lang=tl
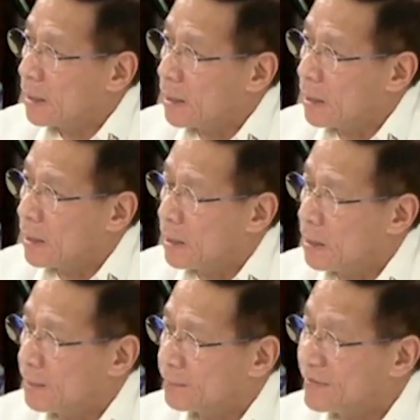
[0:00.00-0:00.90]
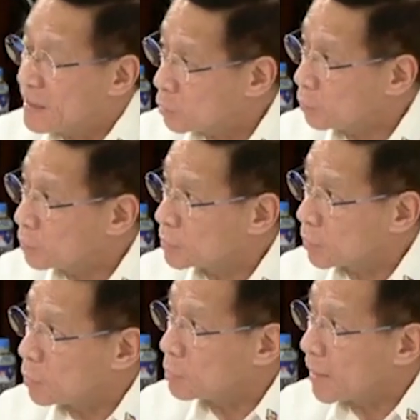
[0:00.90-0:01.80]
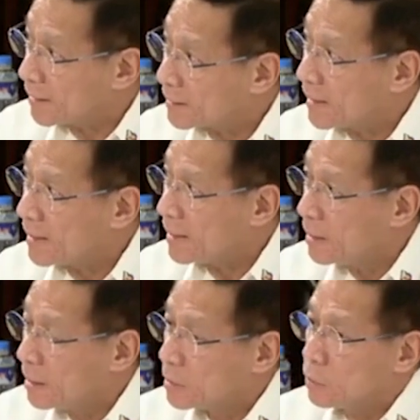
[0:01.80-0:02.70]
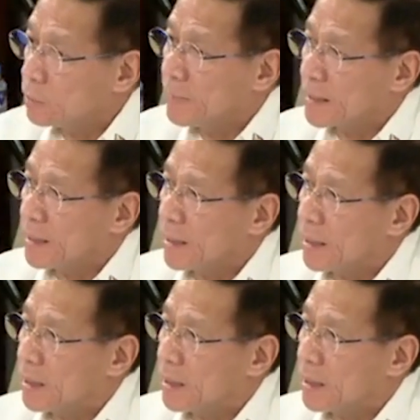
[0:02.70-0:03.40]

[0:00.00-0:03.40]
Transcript: uh, figures o yung halaga, yung mga